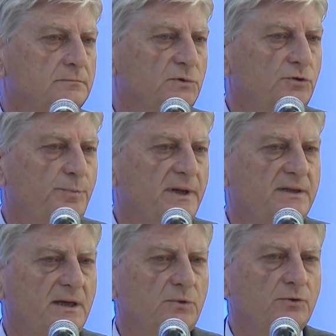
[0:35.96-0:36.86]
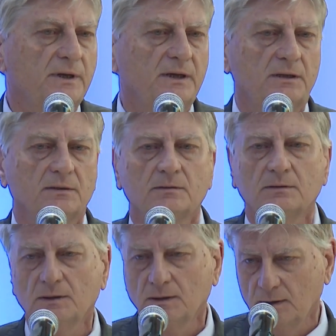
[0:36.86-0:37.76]
Nosotros planteamos
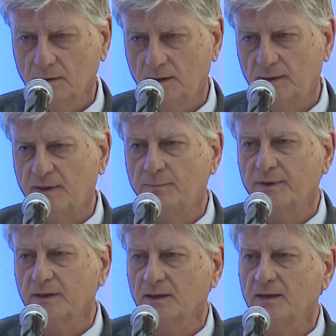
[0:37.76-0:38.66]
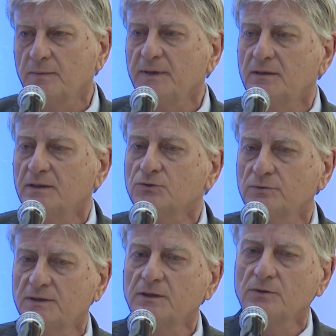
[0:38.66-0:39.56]
que La Pampa claramente es un
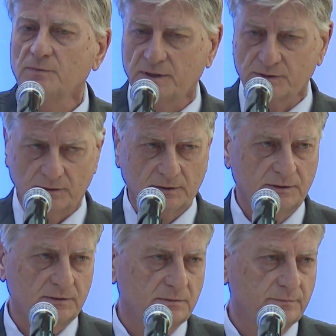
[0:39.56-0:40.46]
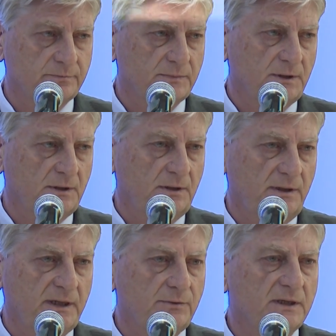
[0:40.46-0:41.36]
destino de inversiones y
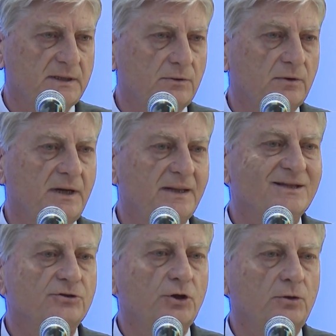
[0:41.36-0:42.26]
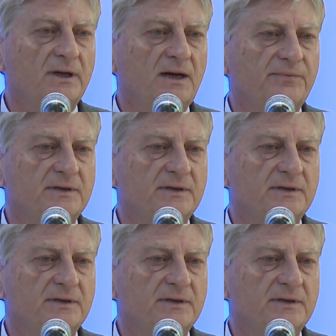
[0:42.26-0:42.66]
que hay un Estado que le da todas las